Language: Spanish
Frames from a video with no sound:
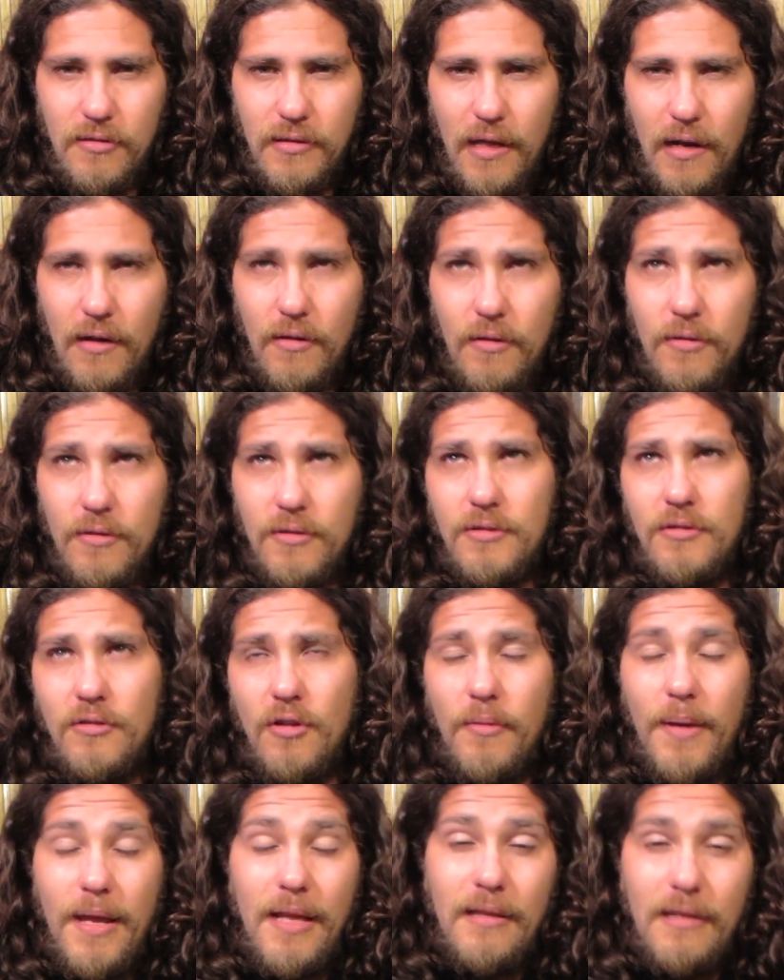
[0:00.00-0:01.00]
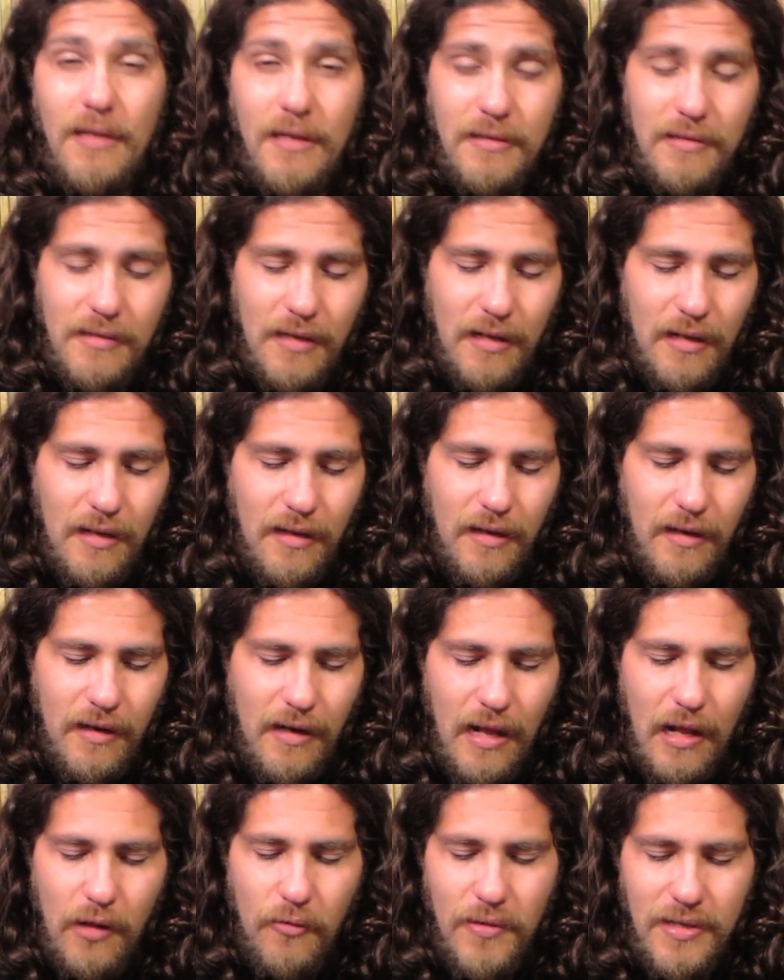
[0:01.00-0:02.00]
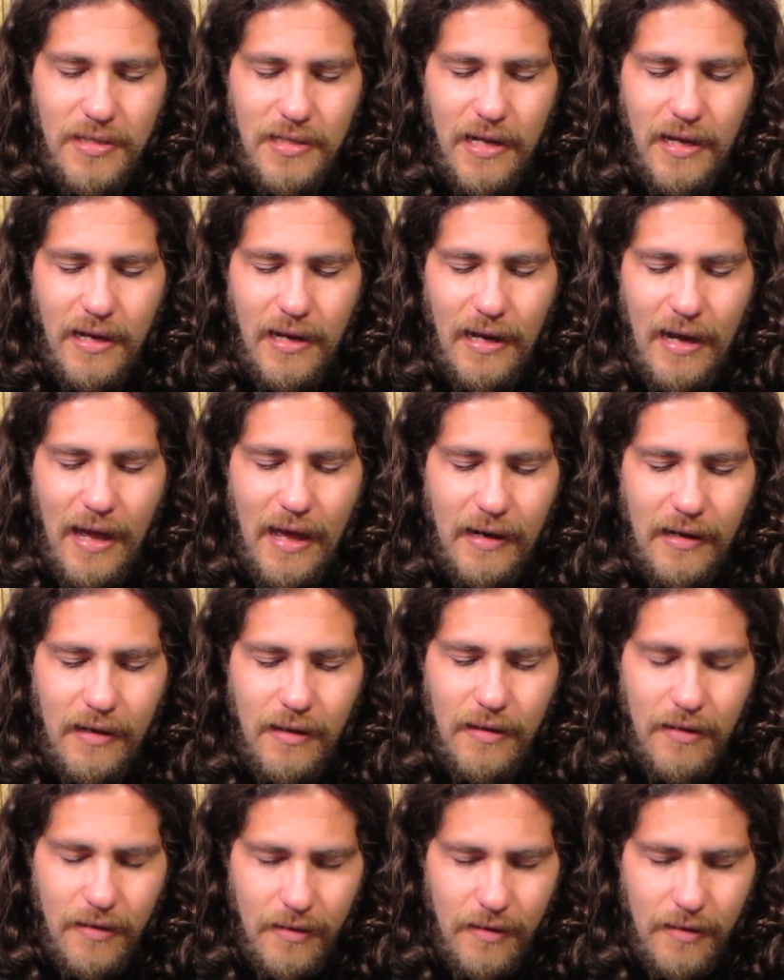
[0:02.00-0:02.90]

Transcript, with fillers: de los noventas, el general Wesley Clark